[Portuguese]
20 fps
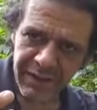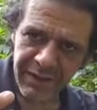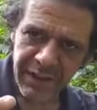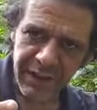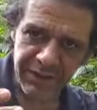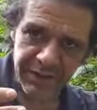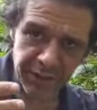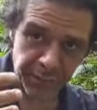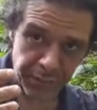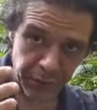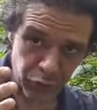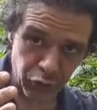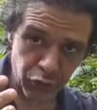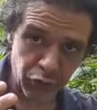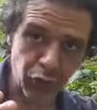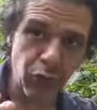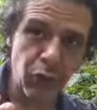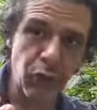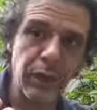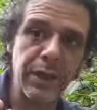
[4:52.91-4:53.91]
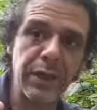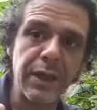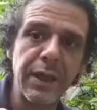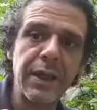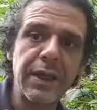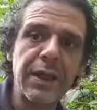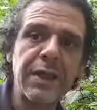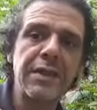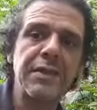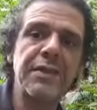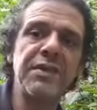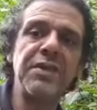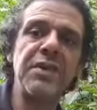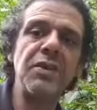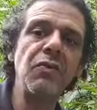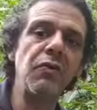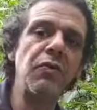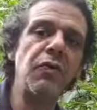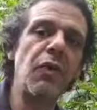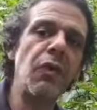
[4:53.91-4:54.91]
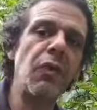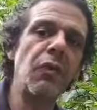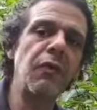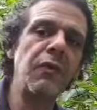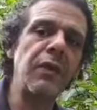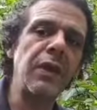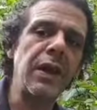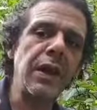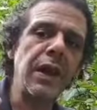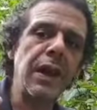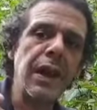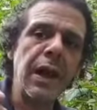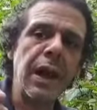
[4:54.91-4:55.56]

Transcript: esta pessoa, desenvolve